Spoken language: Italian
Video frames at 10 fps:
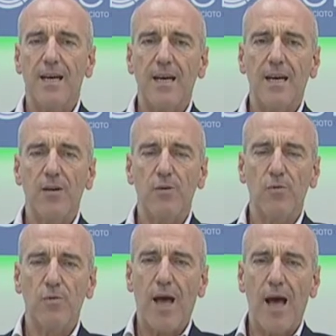eh,
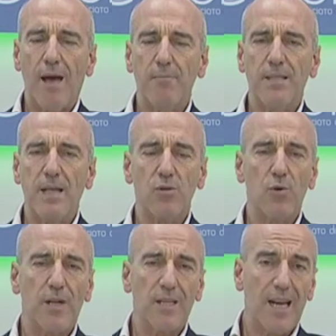in
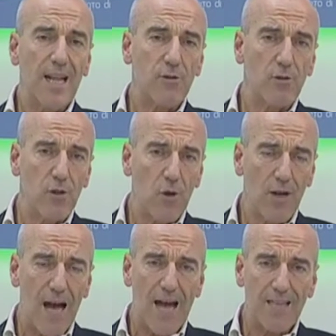un'abitazione tra l'altro
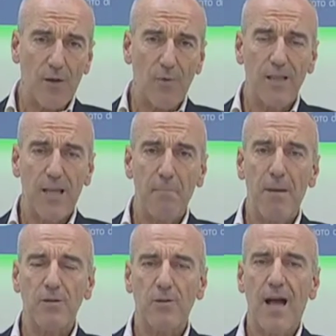diroccata, quindi
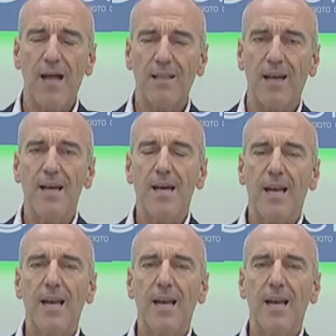abbandonata,